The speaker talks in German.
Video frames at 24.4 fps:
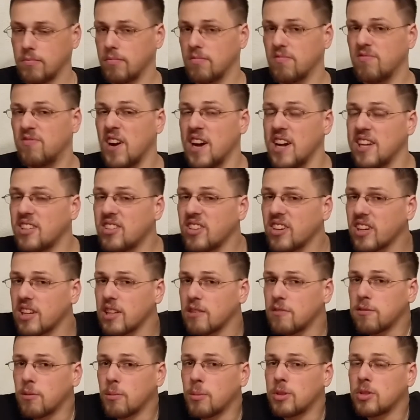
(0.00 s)
Weitere
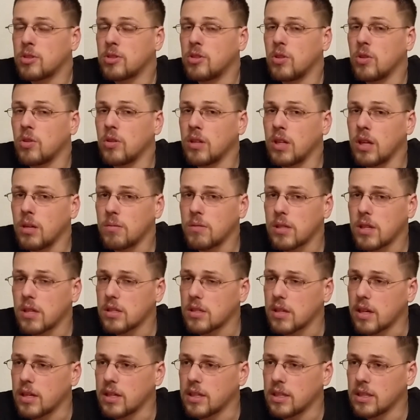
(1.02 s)
Informationen gibt es
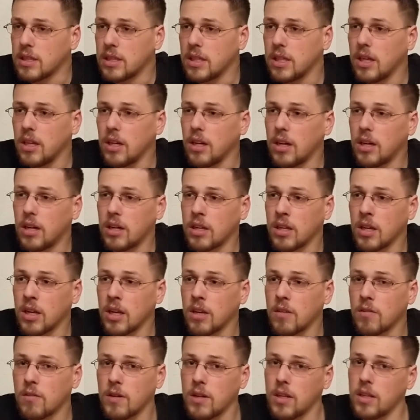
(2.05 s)
jetzt eigentlich gar
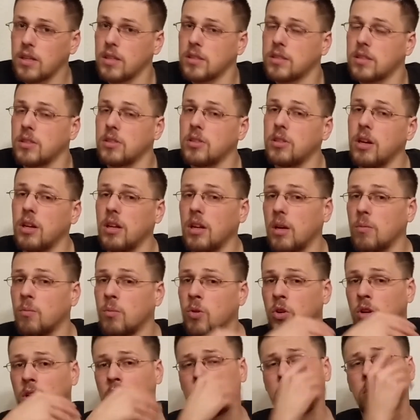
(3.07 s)
nicht, weil es ist ja der
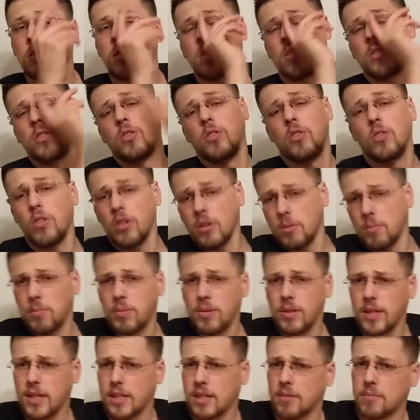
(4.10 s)

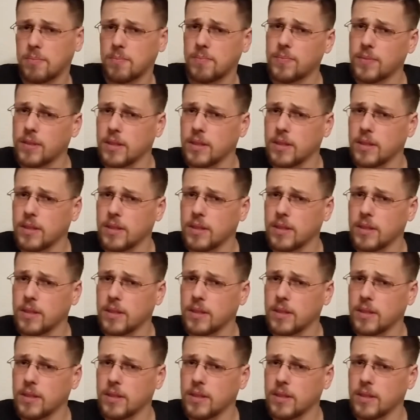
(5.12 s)
Monatsrückblick.